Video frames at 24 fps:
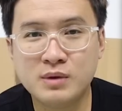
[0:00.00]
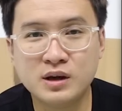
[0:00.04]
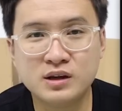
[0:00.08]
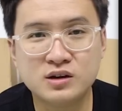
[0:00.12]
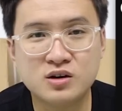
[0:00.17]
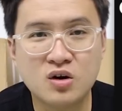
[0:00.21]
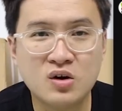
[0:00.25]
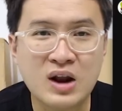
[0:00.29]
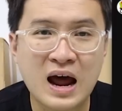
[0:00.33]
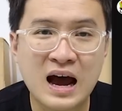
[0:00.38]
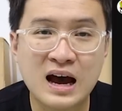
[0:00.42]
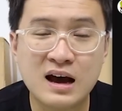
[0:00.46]
mình
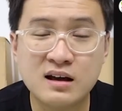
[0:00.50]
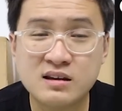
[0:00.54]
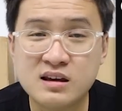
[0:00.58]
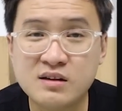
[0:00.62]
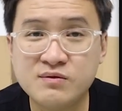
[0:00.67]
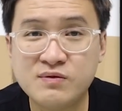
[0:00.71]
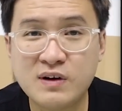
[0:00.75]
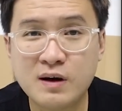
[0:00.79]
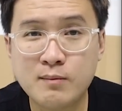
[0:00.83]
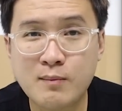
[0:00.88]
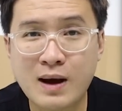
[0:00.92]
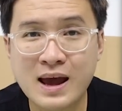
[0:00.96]
có đăng ở
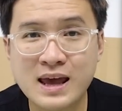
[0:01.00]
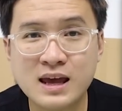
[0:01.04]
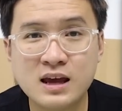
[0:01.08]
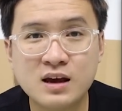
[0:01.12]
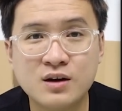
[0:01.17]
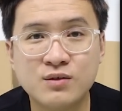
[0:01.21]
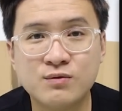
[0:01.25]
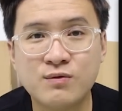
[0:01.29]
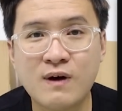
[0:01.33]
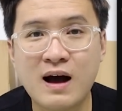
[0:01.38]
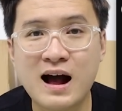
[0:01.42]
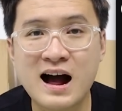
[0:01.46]
trên fanpage
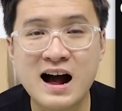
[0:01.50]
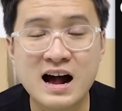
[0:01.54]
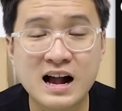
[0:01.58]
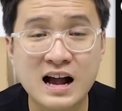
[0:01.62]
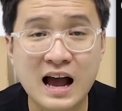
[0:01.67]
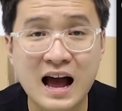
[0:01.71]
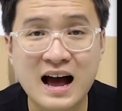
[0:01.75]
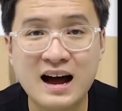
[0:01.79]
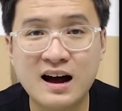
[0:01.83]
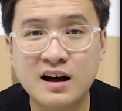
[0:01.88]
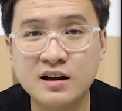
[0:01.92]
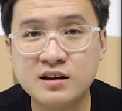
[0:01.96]
và
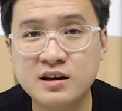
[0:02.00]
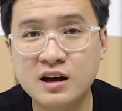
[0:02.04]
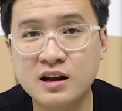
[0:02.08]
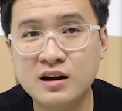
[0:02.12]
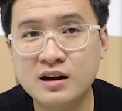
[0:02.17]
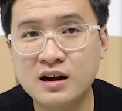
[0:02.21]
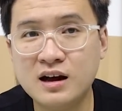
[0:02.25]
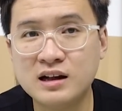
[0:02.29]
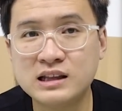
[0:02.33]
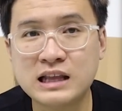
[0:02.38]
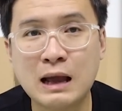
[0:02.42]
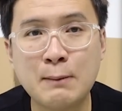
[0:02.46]
cả ở
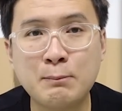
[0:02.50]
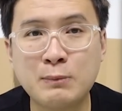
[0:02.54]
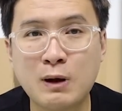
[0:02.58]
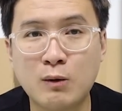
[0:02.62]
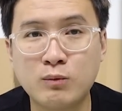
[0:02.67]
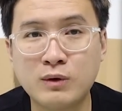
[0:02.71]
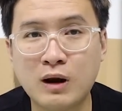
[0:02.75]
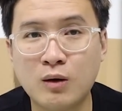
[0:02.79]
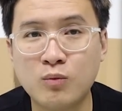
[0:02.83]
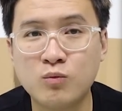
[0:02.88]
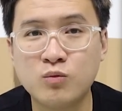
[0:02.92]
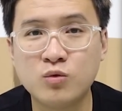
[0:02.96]
trên ờ, tab
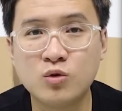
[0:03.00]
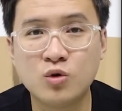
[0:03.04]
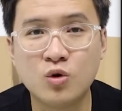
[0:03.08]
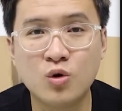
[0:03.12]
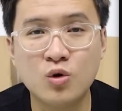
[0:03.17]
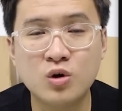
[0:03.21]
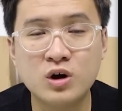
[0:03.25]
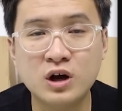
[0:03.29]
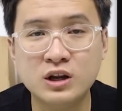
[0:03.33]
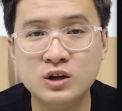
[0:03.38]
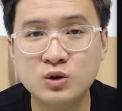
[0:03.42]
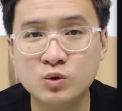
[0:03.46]
cộng đồng
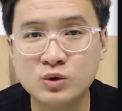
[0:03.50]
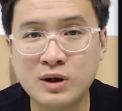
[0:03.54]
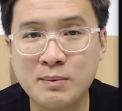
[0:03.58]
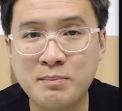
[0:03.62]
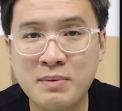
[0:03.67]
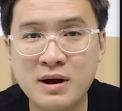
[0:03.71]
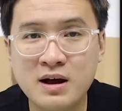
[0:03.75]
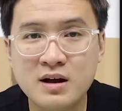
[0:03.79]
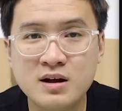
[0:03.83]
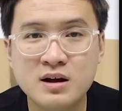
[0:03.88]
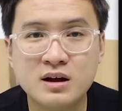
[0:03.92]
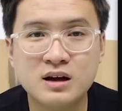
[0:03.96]
của kênh
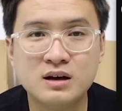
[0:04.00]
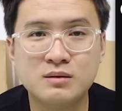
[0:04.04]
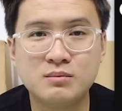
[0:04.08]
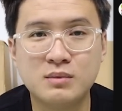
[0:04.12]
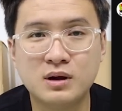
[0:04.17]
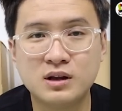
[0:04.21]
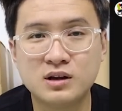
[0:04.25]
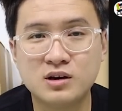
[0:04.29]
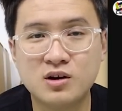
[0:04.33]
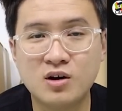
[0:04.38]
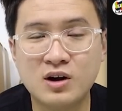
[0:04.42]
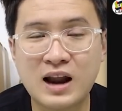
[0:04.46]
youtube á
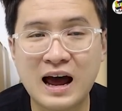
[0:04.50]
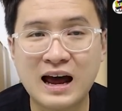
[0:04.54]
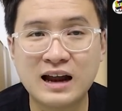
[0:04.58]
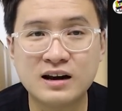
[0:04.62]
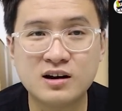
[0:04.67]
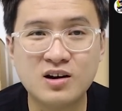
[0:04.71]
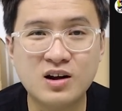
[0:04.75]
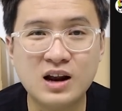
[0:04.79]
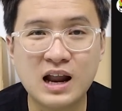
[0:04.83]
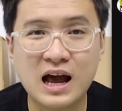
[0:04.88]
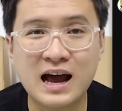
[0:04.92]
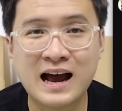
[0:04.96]
mình có đăng
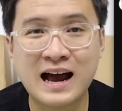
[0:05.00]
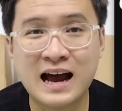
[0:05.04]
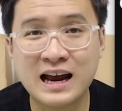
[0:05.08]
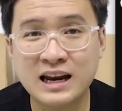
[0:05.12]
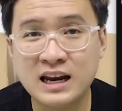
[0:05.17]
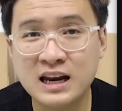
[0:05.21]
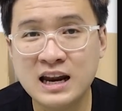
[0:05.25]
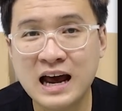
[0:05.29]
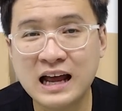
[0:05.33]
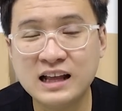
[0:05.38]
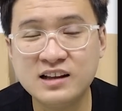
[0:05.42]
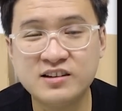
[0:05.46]
đó là
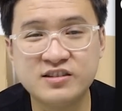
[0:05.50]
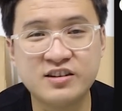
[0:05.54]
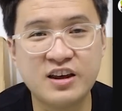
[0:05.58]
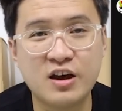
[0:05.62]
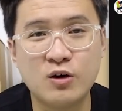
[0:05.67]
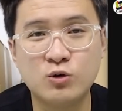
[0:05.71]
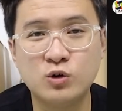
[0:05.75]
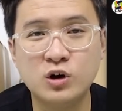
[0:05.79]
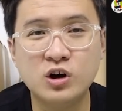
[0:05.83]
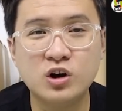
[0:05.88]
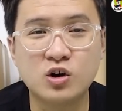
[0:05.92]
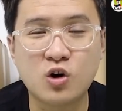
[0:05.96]
Adidas
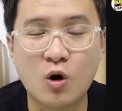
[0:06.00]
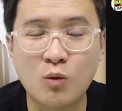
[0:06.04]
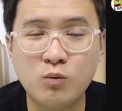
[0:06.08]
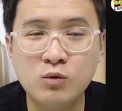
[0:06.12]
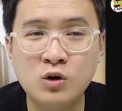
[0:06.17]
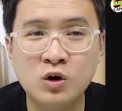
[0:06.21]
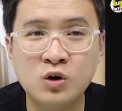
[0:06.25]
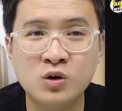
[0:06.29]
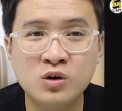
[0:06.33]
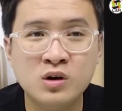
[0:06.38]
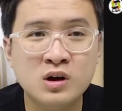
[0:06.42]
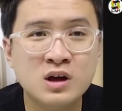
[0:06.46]
sale rất là khủng
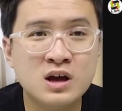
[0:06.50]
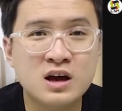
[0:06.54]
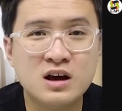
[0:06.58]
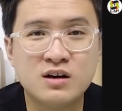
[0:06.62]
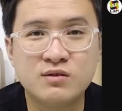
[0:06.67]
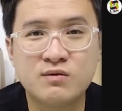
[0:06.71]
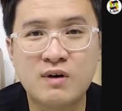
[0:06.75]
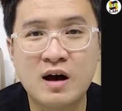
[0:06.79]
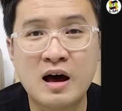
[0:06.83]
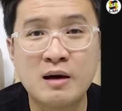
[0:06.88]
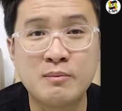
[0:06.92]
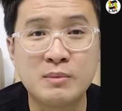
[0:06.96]
luôn
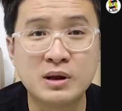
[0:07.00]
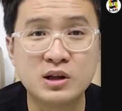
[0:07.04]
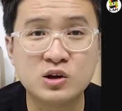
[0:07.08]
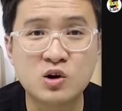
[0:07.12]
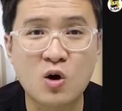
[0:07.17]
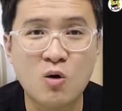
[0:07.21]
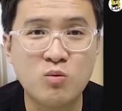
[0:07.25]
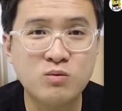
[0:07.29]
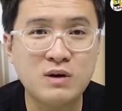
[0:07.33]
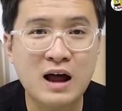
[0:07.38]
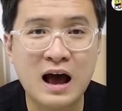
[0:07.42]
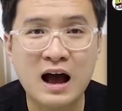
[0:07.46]
và mình
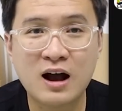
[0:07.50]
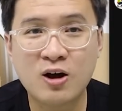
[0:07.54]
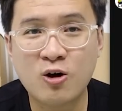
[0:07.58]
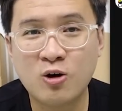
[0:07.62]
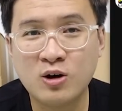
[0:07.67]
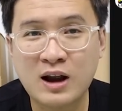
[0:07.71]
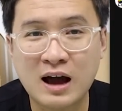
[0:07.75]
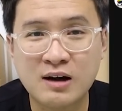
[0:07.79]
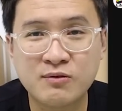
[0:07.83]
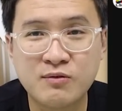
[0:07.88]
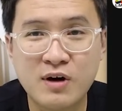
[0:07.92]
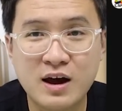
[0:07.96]
cũng đã
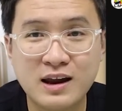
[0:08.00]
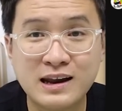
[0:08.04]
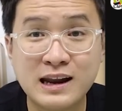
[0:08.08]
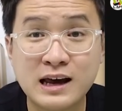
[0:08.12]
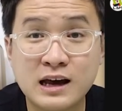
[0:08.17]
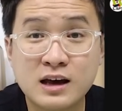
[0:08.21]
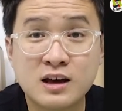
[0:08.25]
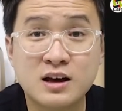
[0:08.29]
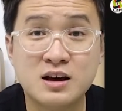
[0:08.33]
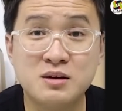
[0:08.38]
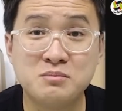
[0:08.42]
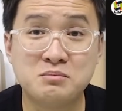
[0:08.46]
có đặt về
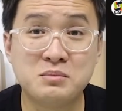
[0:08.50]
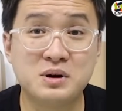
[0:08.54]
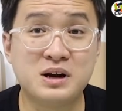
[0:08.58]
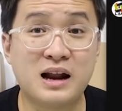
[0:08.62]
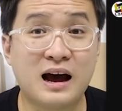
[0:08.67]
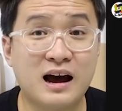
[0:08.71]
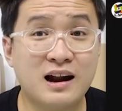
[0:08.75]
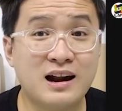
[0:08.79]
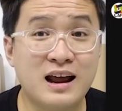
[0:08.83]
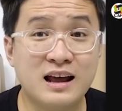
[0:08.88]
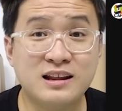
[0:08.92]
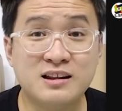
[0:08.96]
nè mình
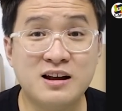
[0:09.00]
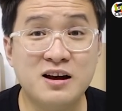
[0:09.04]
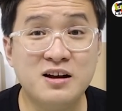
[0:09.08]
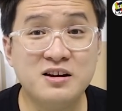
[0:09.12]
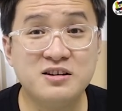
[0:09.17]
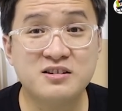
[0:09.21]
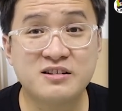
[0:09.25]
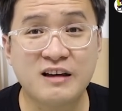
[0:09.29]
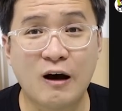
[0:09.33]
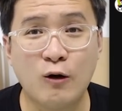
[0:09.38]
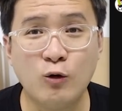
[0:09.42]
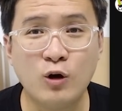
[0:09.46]
đặt ở đây tới
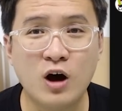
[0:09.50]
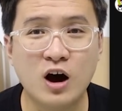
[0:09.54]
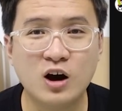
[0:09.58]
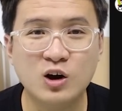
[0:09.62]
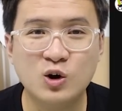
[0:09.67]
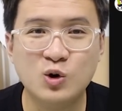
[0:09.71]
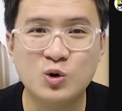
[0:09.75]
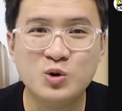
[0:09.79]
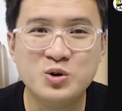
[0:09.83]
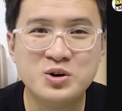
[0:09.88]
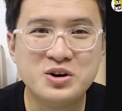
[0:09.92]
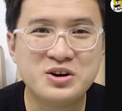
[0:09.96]
6 đơn
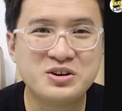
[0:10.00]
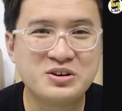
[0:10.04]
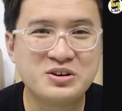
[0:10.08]
luôn